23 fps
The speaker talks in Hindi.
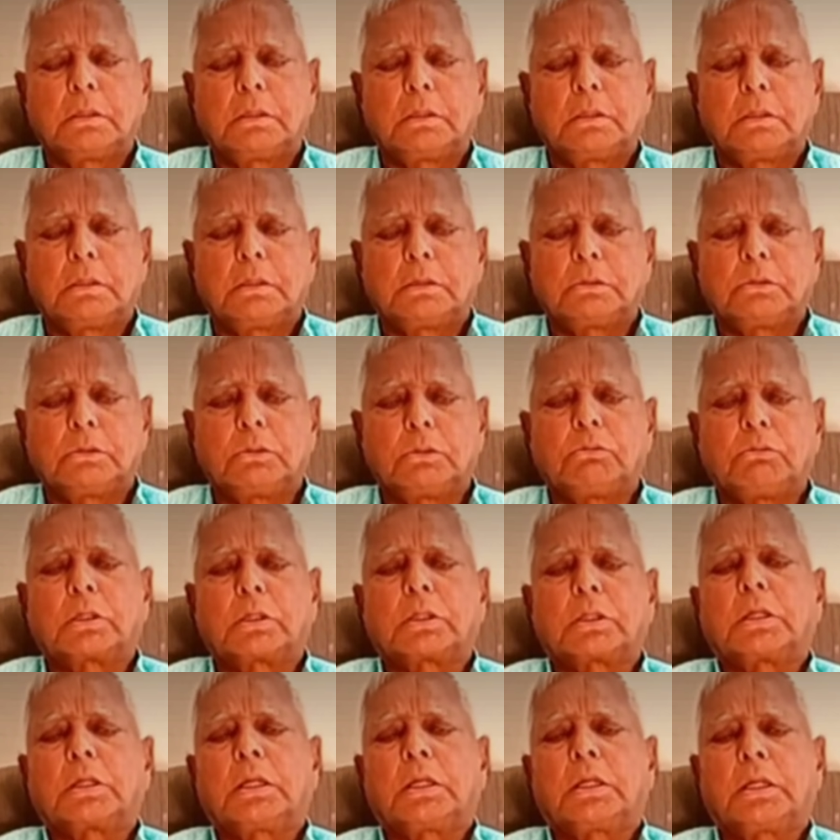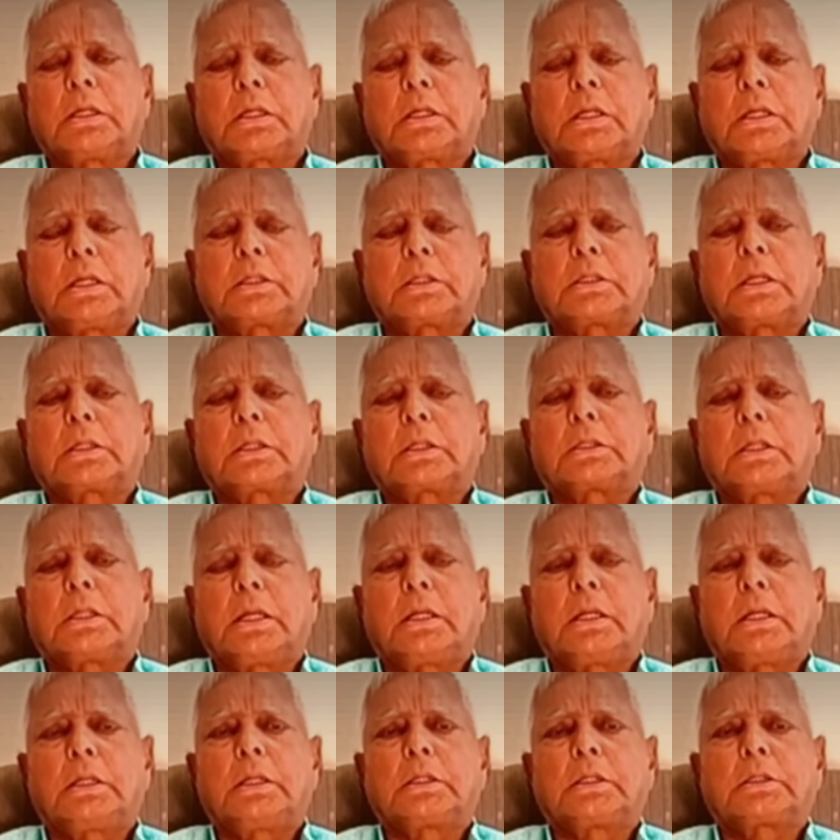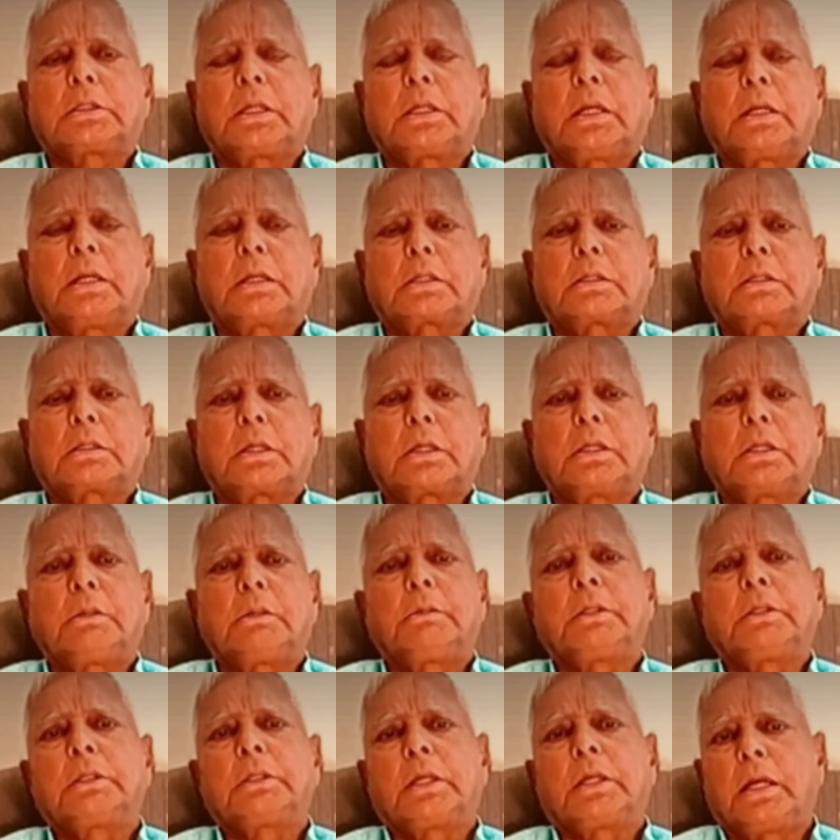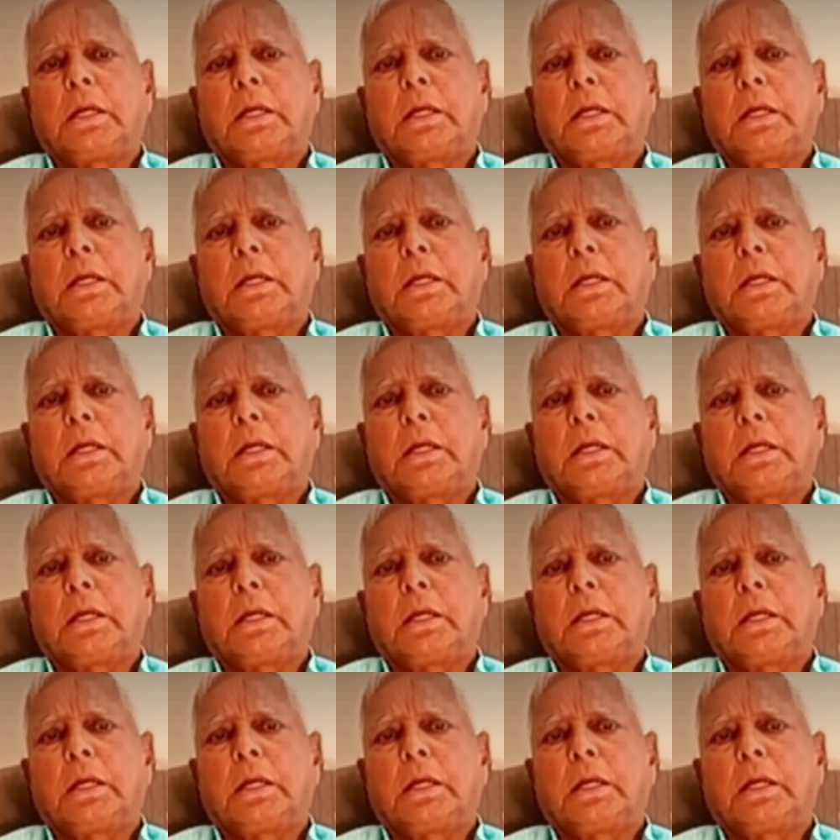जो वर्कर है कार्यकर्ता है नेता है कहीं भी जाए